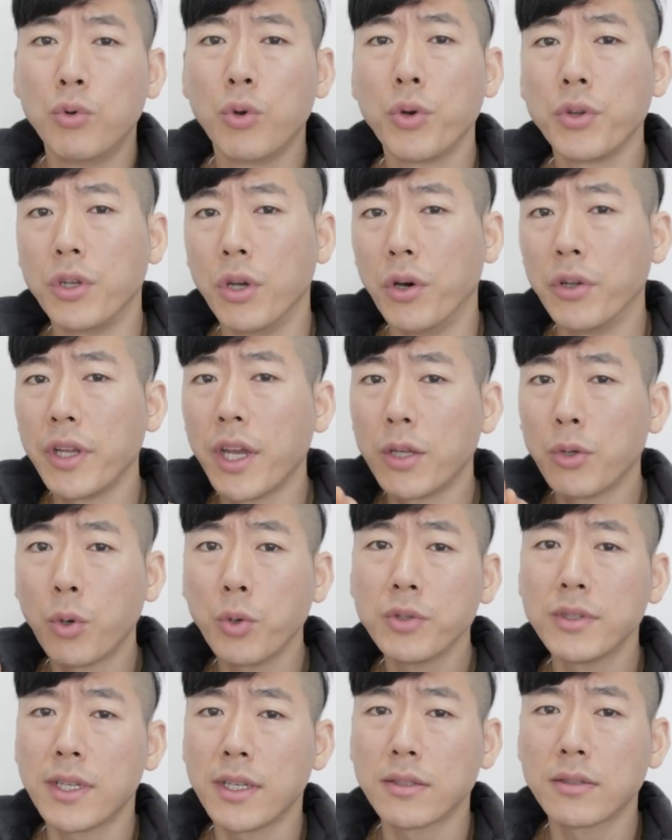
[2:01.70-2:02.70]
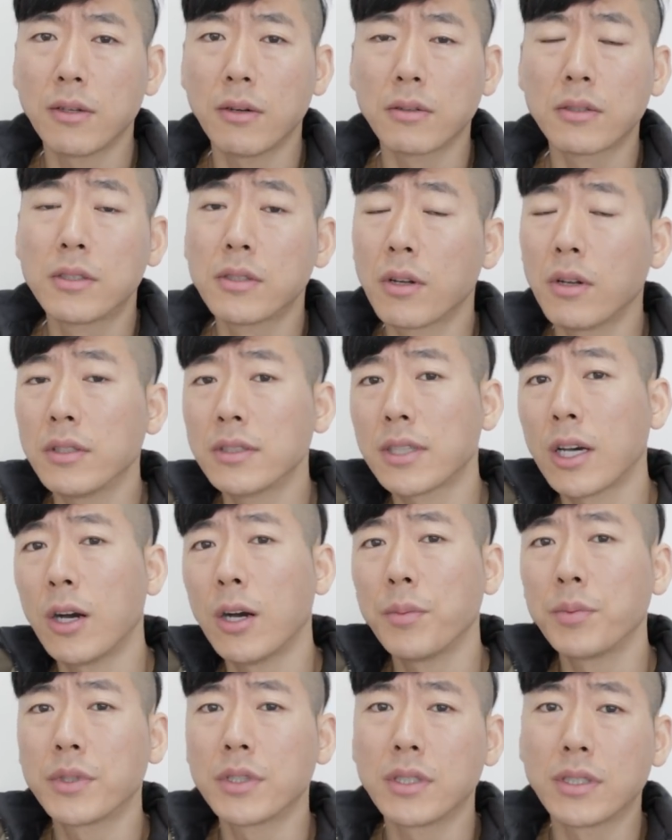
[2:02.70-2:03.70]
물론 연예인 혼자서 그런
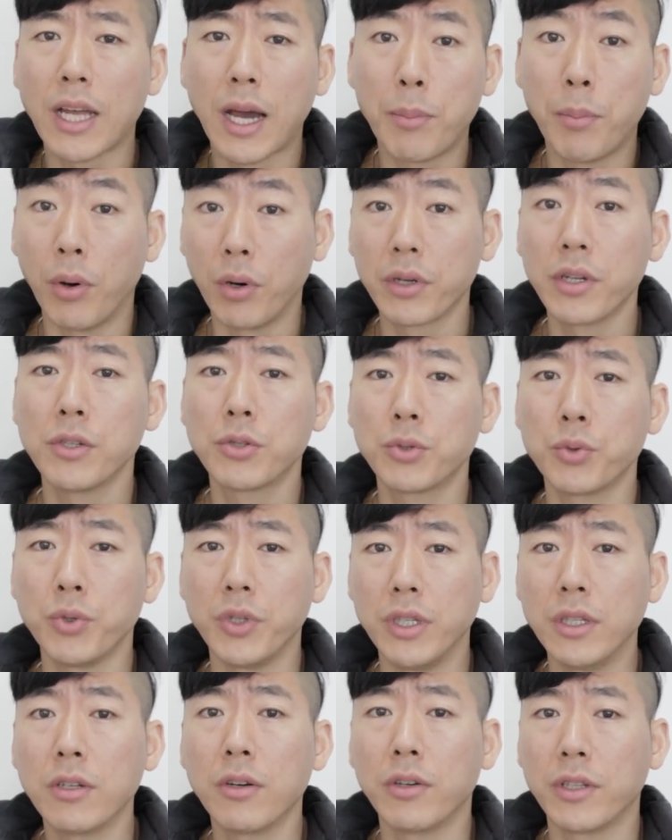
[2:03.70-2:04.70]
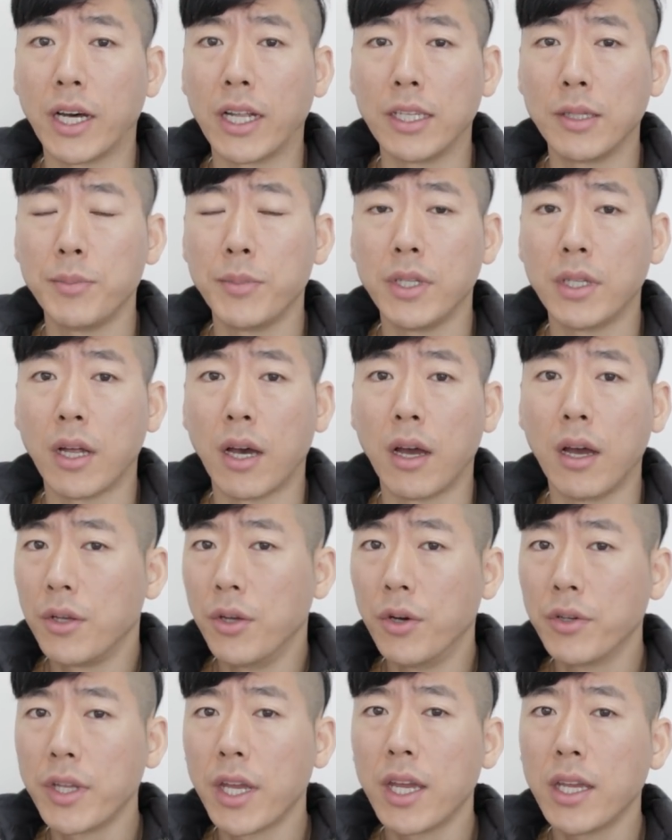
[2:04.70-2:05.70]
사업들을 다 버릴 수 있는 건 아닙니다
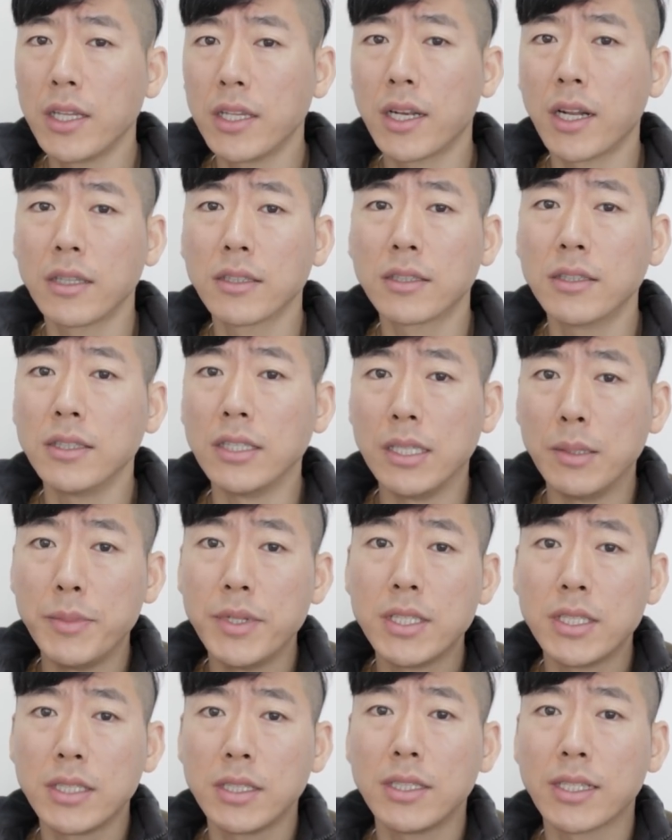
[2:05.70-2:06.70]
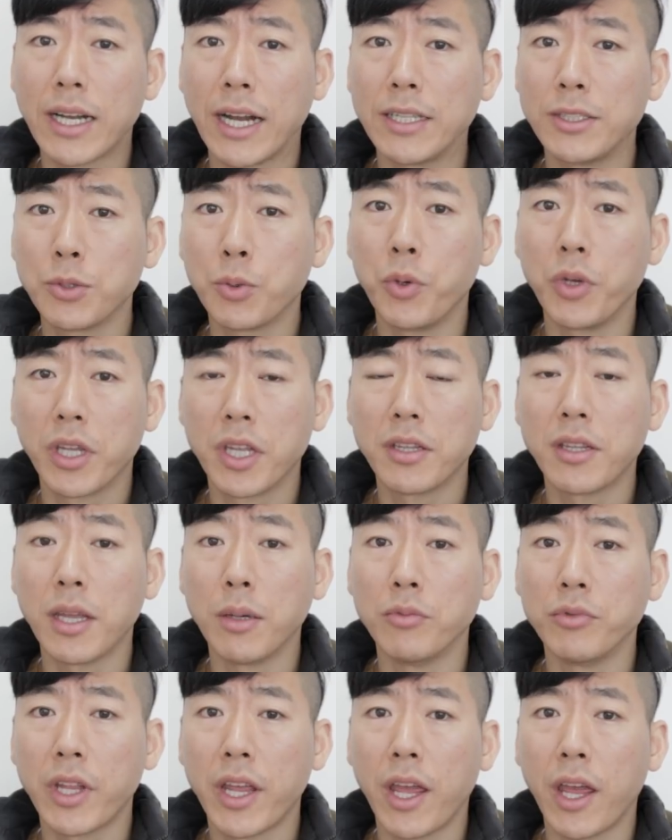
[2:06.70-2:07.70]
연예인이란 그 이미지를 가지고 있기
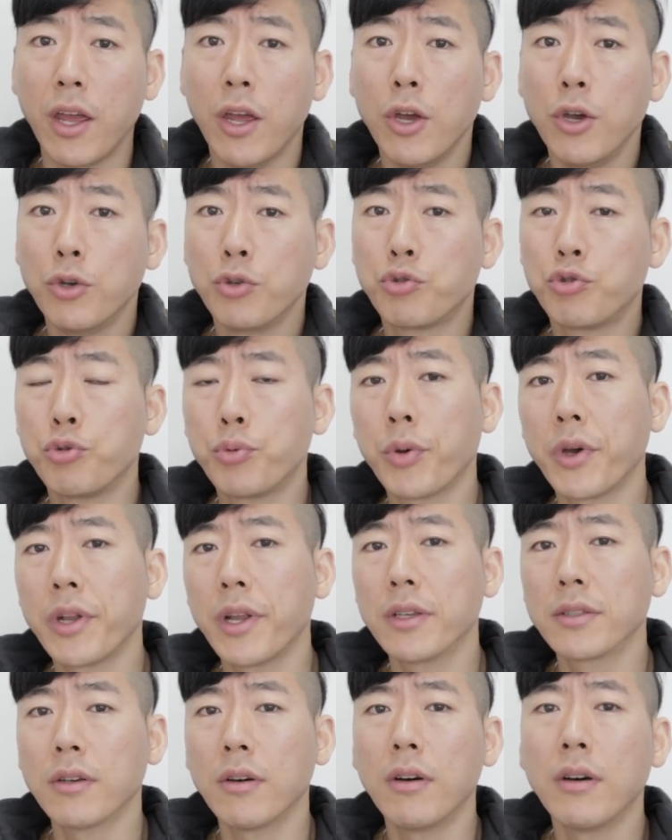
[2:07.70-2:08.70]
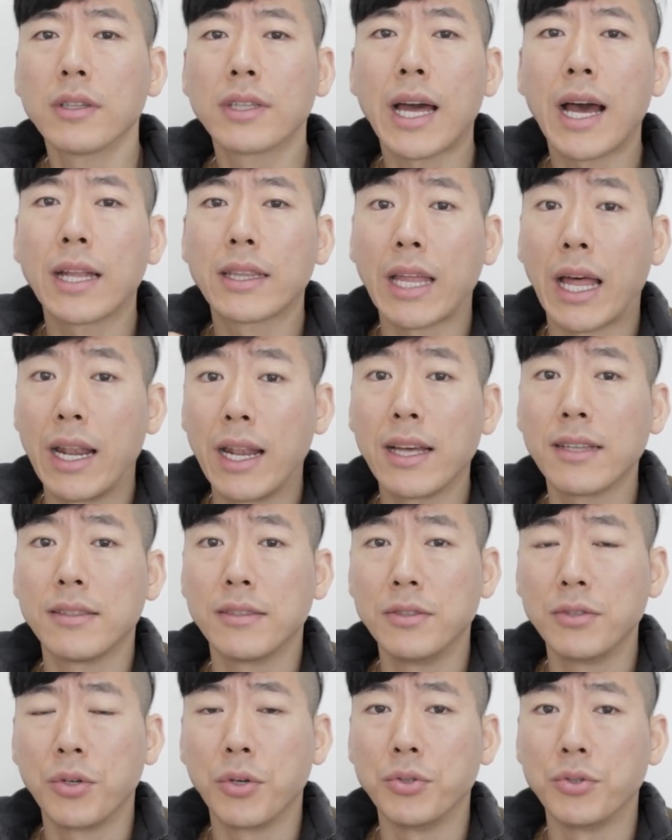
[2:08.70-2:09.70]
때문에 주변에서 다
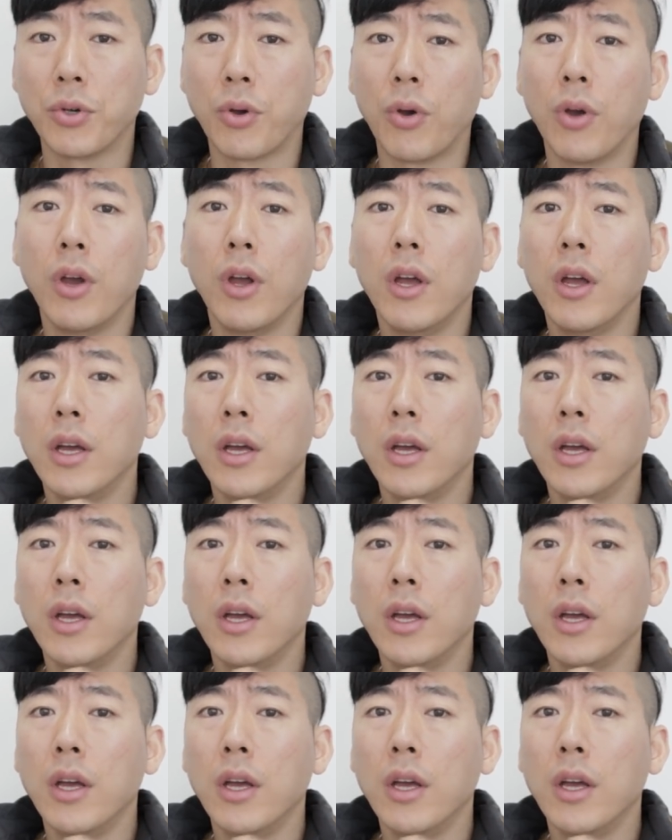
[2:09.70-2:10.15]
달라드는 거죠